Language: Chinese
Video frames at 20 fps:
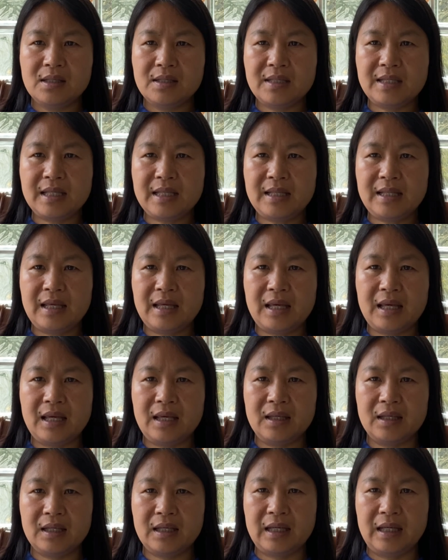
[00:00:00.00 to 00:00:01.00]
今
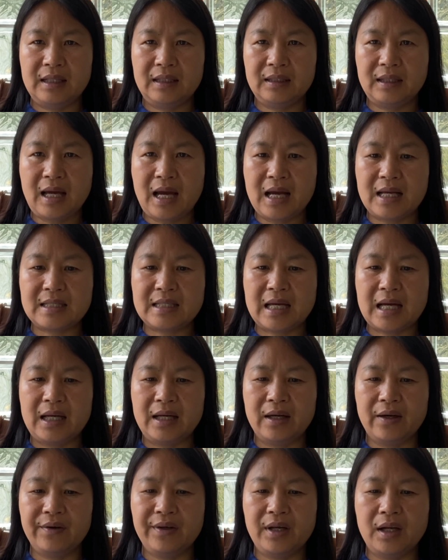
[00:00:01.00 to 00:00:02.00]
天跟大家
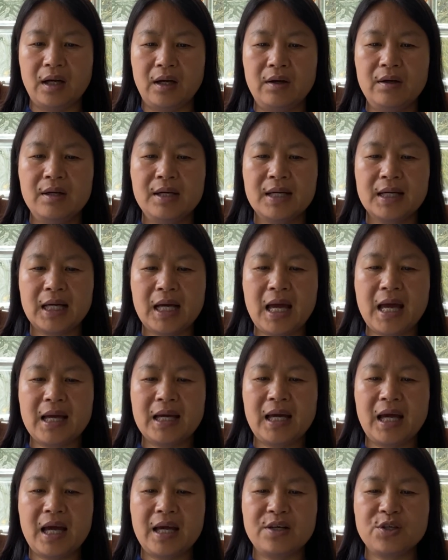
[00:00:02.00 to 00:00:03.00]
聊一聊，
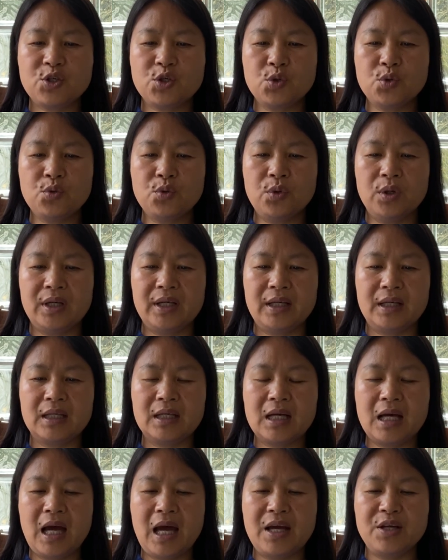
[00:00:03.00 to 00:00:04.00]
看看中国
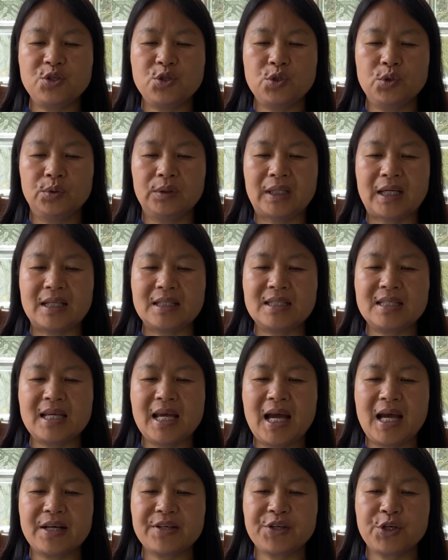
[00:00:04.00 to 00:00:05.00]
人看重的“
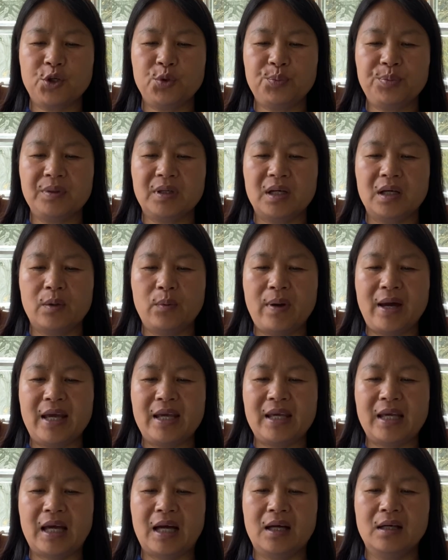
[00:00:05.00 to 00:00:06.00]
家丑不可外
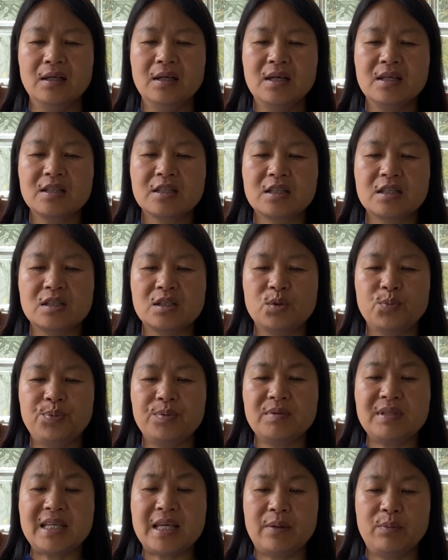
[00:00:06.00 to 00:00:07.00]
扬，子
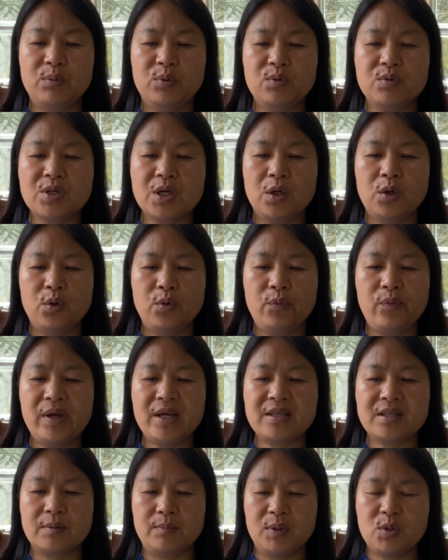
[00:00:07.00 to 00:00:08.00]
不嫌母丑”，
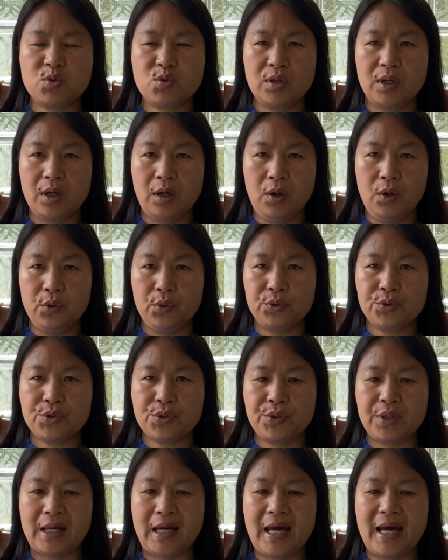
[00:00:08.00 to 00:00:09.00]
为什么最后
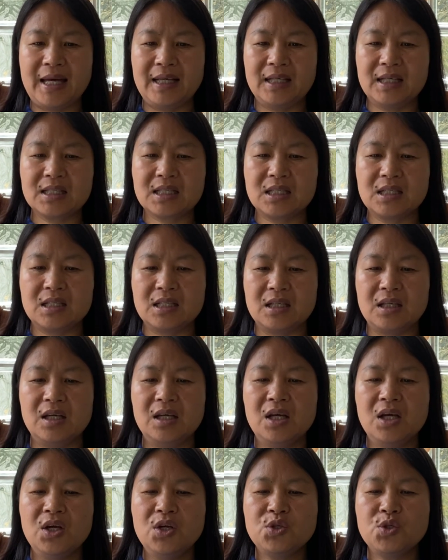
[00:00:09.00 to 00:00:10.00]
却害了自己？
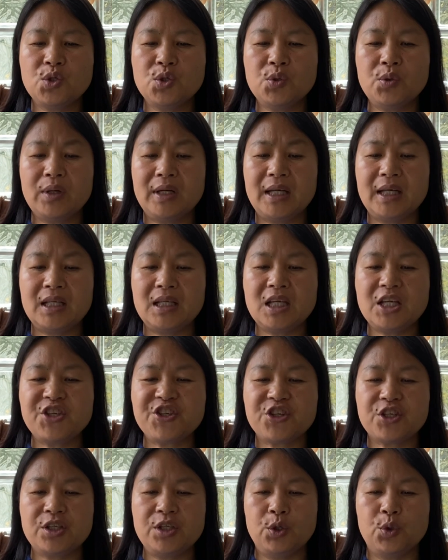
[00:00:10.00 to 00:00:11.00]
中国人一
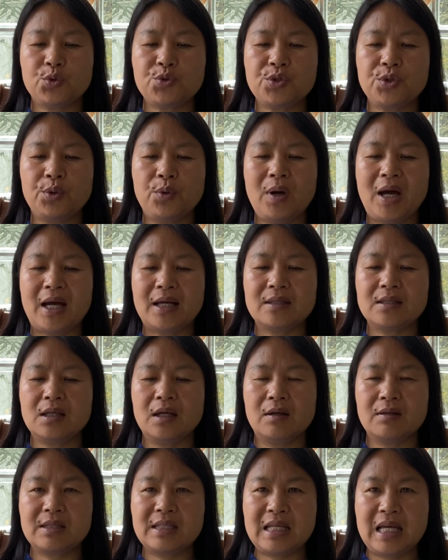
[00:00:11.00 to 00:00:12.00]
直有句话
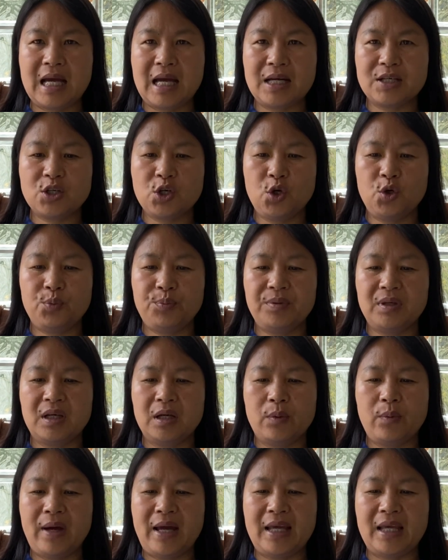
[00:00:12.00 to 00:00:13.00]
叫“家丑不
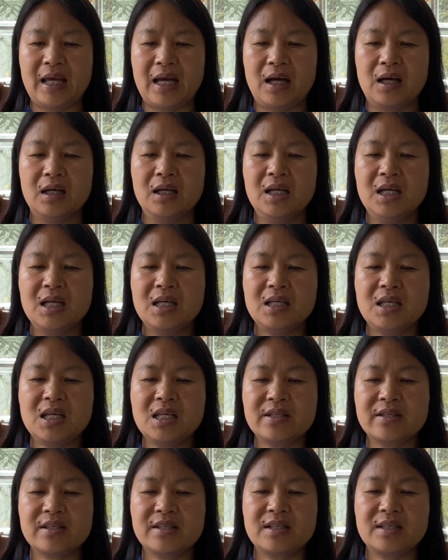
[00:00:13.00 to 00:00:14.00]
可外扬”，
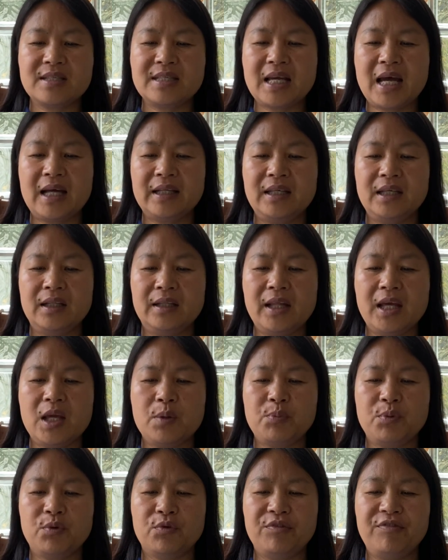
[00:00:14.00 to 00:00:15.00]
意思是家庭
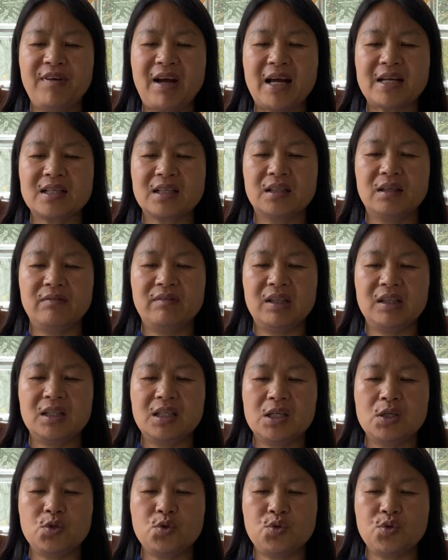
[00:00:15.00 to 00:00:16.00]
内部发生的问
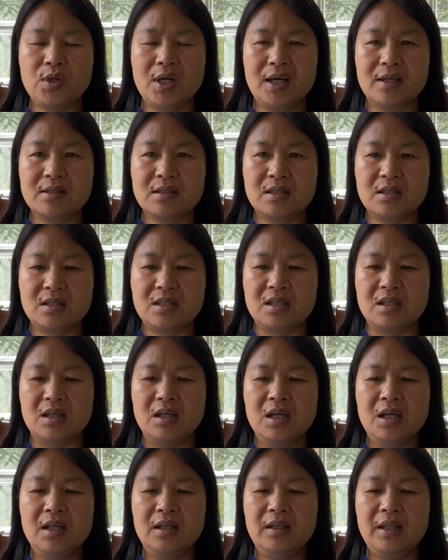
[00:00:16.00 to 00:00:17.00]
题需要自
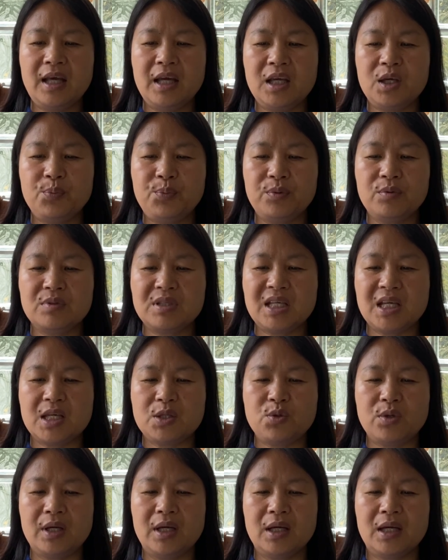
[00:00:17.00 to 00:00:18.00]
己内部解
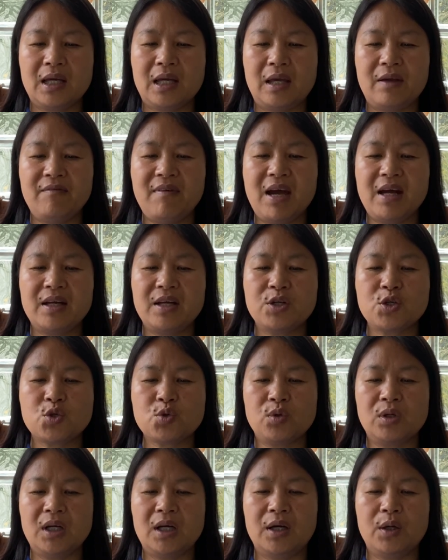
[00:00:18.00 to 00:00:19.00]
决，给外人
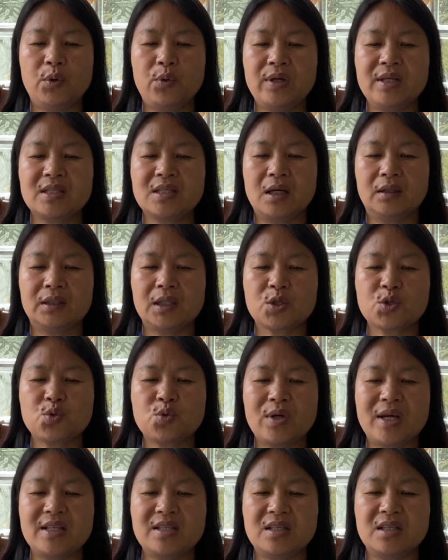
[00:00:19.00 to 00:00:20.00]
说了会遭到
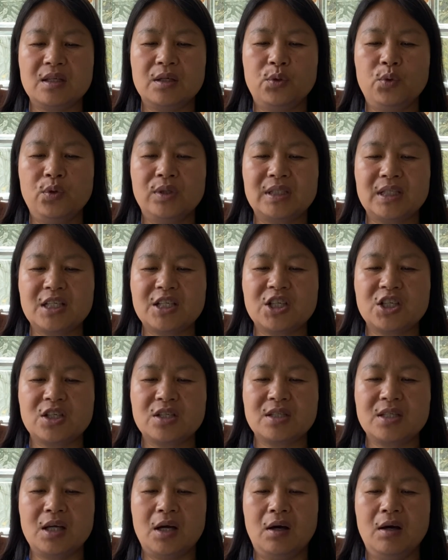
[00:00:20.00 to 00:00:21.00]
算计或者耻
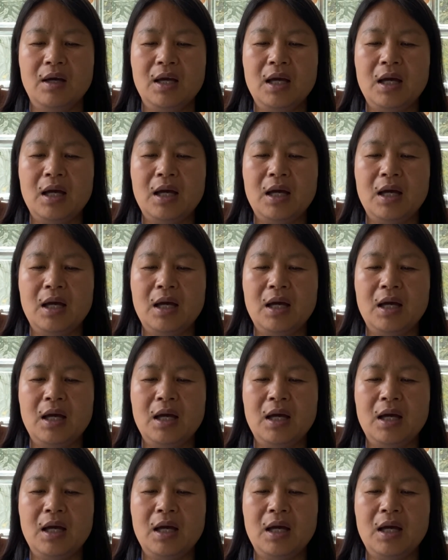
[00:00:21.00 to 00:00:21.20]
笑。